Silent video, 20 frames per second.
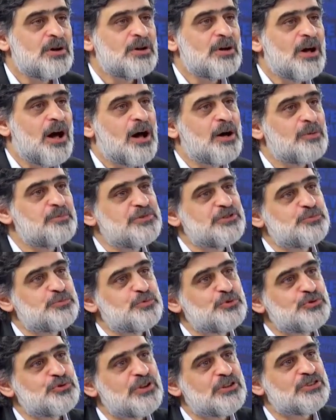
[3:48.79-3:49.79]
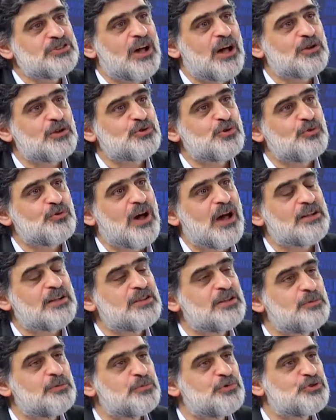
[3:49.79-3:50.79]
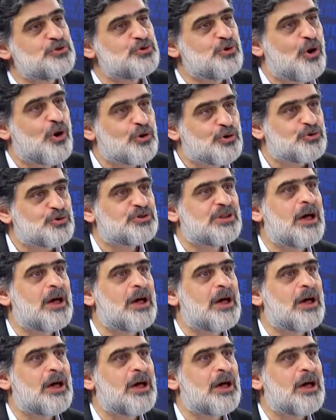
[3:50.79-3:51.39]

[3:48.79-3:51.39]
Ya biz burada can güvenliğimiz yok